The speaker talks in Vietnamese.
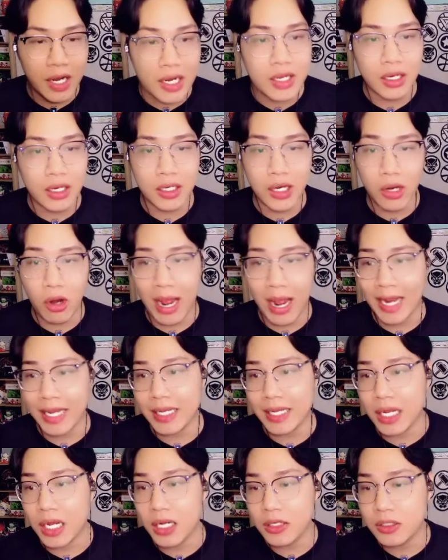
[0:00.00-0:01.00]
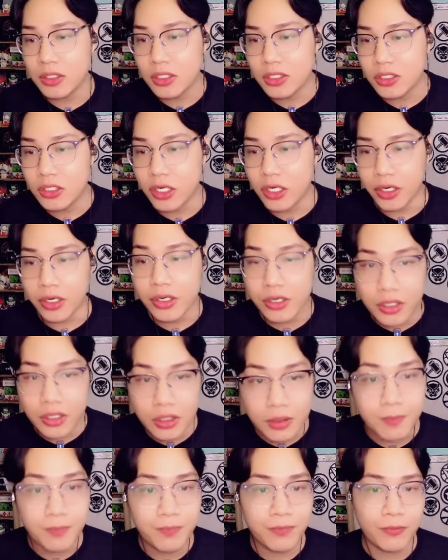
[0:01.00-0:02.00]
những cái loại ờ, thịt nướng
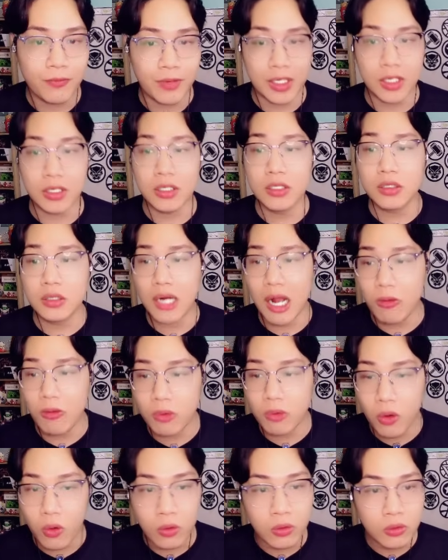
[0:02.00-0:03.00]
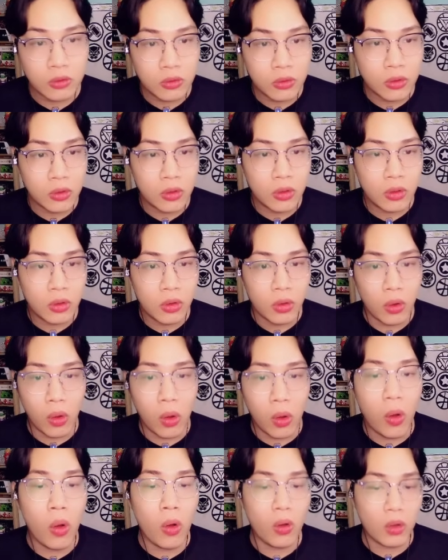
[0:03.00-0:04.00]
và thịt hư không luôn
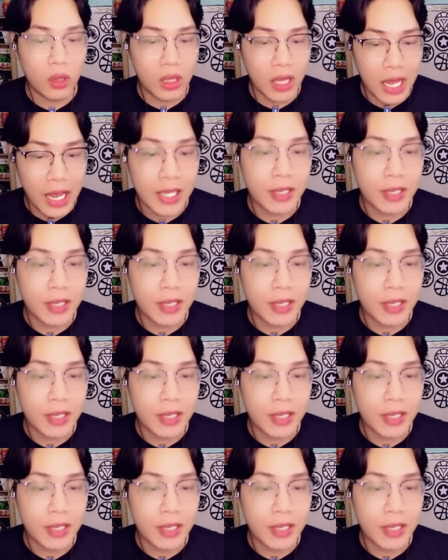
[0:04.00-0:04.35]
ok